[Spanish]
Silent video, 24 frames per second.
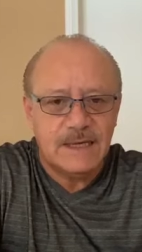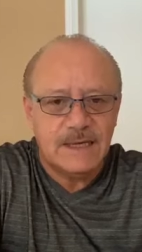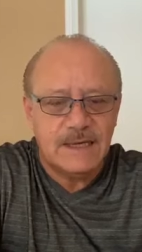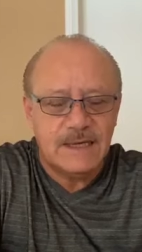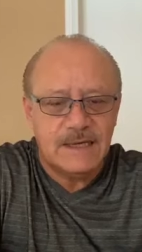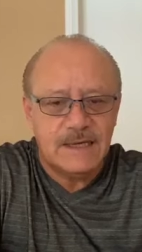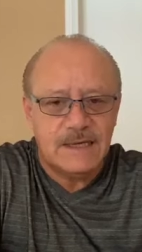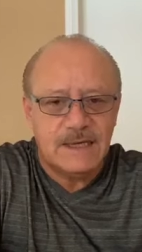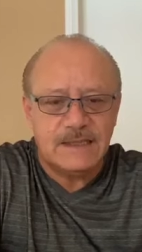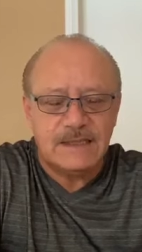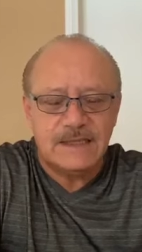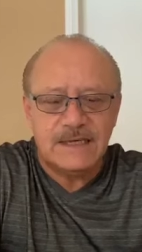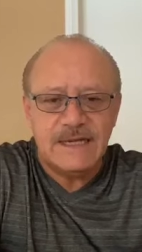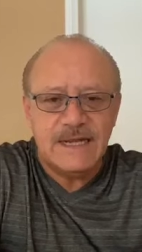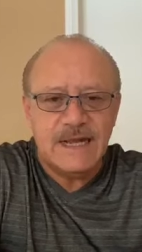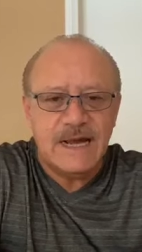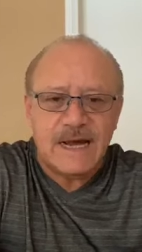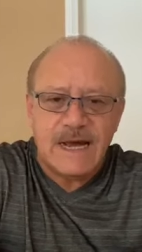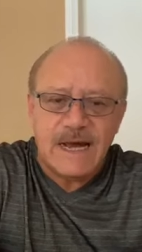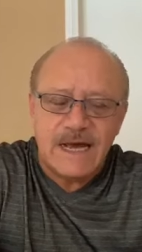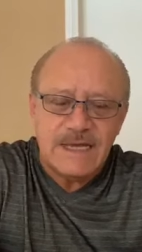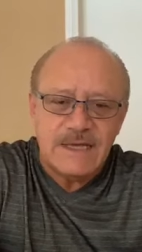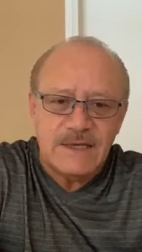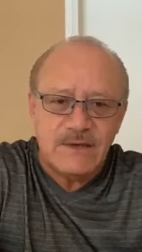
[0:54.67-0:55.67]
Ya tenían
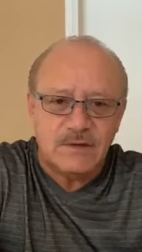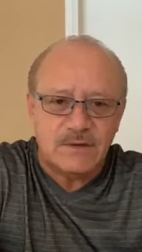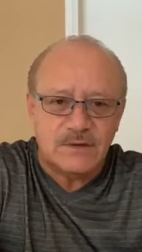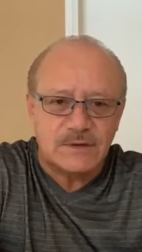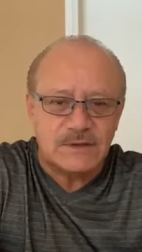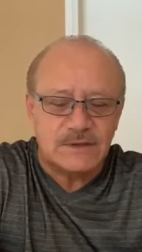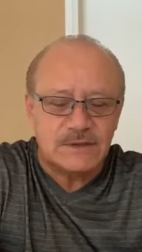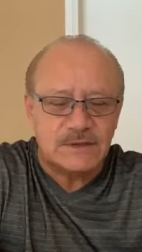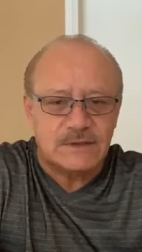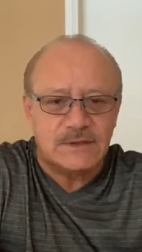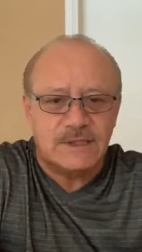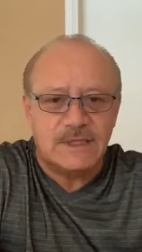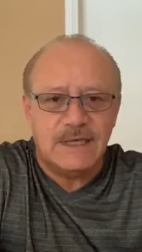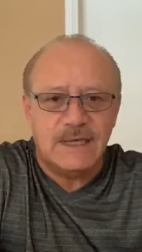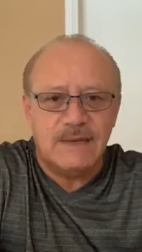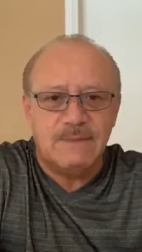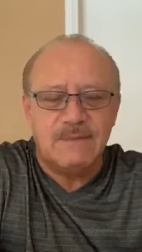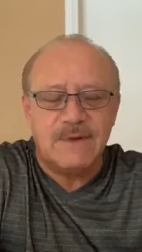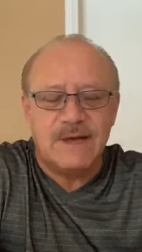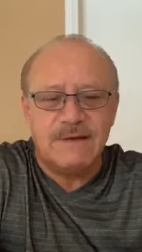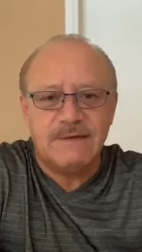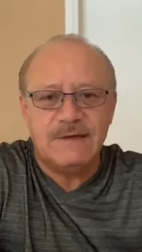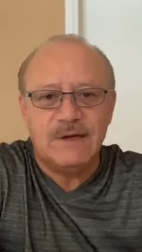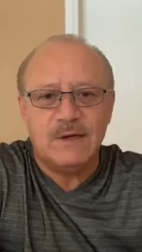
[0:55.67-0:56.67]
años en
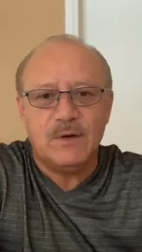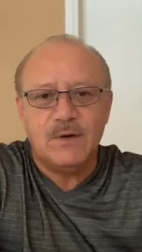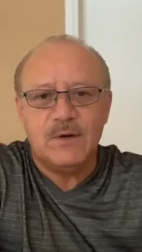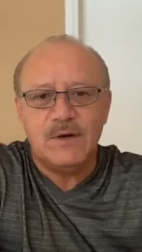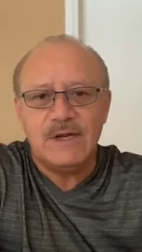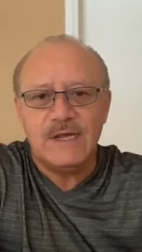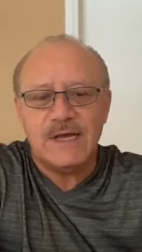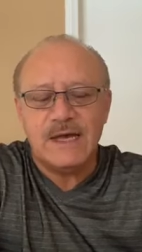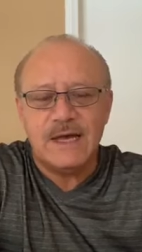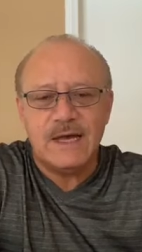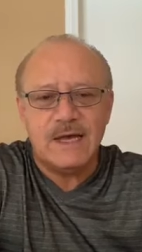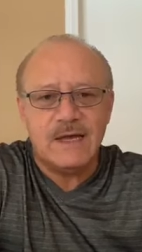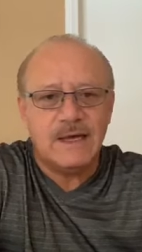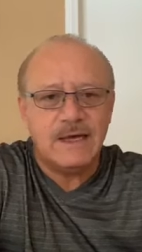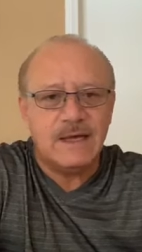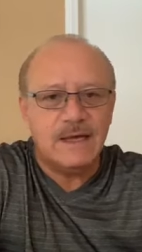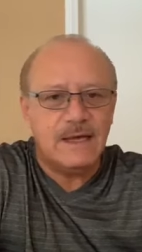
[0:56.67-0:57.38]
Babilonia,